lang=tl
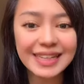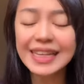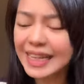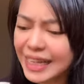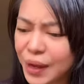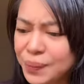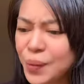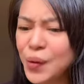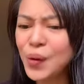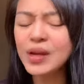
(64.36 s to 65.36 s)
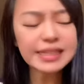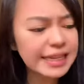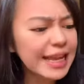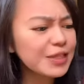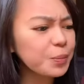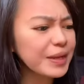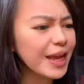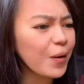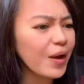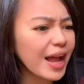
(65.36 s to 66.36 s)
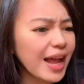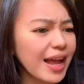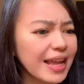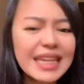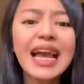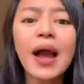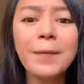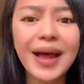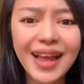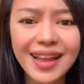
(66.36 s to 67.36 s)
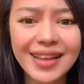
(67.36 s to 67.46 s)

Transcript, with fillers: Iiyak mo. Sige, sumigaw ka. Iyak ka pa.